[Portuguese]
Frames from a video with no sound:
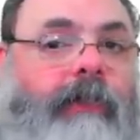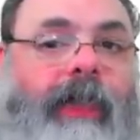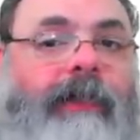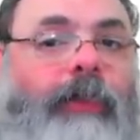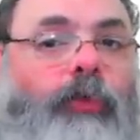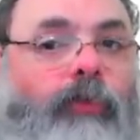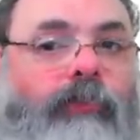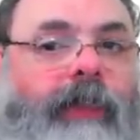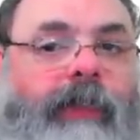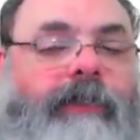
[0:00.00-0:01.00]
ninguém tem
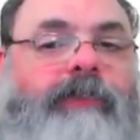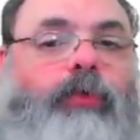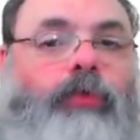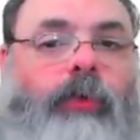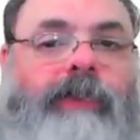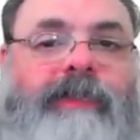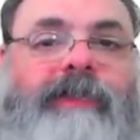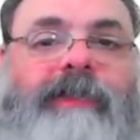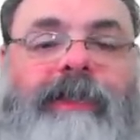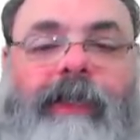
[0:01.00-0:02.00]
dúvida que elas são todas
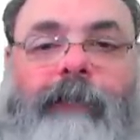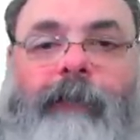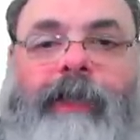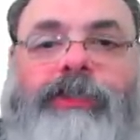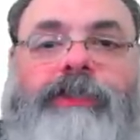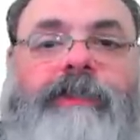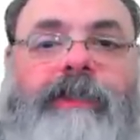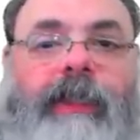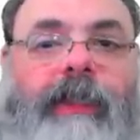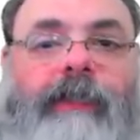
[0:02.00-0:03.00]
extremamente de
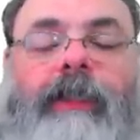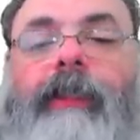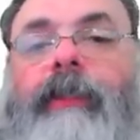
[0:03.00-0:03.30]
esquerda, né?